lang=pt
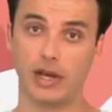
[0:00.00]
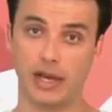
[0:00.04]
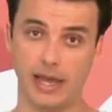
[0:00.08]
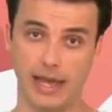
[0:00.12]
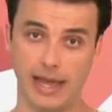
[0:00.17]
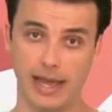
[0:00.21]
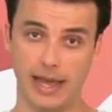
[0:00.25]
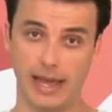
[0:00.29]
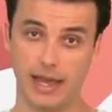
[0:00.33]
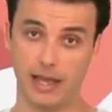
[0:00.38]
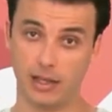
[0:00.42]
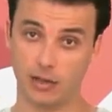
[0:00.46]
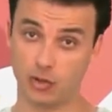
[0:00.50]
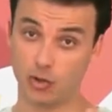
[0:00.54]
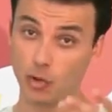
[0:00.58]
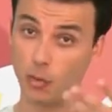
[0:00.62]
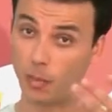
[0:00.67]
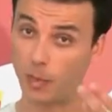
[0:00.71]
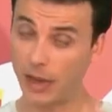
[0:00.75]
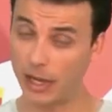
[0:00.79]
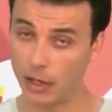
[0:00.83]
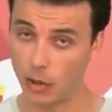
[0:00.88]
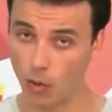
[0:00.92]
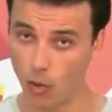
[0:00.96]
é,
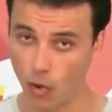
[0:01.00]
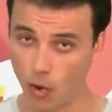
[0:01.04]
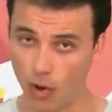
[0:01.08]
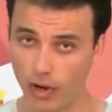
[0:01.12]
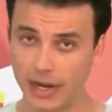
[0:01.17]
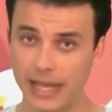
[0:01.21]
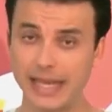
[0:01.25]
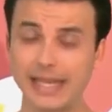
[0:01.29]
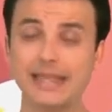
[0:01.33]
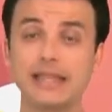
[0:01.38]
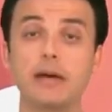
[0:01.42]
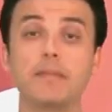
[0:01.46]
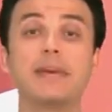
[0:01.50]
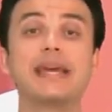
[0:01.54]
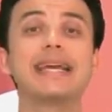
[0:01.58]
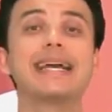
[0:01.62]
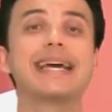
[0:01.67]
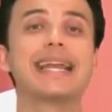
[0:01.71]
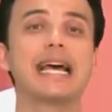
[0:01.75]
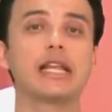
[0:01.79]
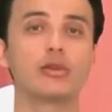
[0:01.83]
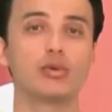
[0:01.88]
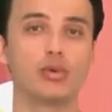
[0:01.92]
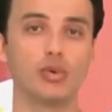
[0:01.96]
superior e também
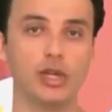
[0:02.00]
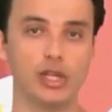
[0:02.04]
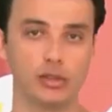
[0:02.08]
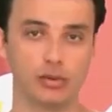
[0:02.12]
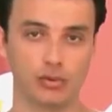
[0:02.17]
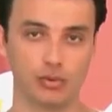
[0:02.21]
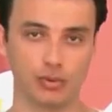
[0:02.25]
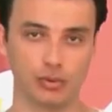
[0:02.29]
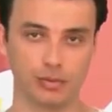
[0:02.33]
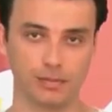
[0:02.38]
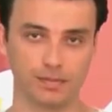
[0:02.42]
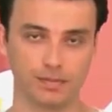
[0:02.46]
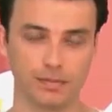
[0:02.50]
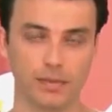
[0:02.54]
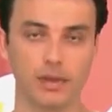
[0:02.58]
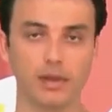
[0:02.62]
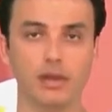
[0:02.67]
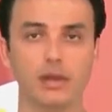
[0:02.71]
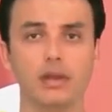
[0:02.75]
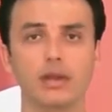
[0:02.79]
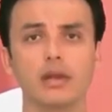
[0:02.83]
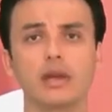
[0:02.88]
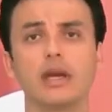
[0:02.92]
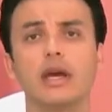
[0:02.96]
gratuito.
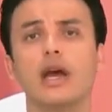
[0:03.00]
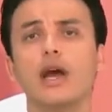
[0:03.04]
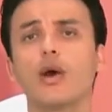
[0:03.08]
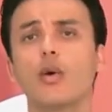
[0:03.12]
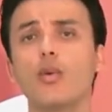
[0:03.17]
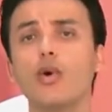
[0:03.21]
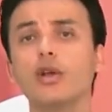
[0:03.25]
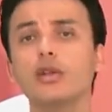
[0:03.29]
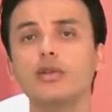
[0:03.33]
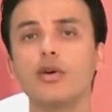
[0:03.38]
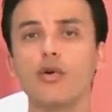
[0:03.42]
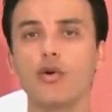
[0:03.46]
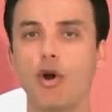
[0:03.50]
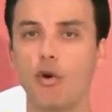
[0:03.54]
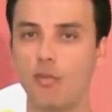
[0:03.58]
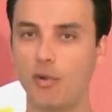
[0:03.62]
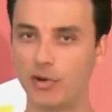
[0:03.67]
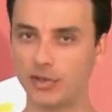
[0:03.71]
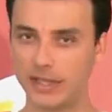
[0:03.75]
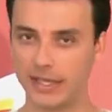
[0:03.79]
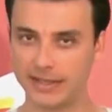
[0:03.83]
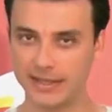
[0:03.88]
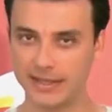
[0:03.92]
Quanto ao Galpão da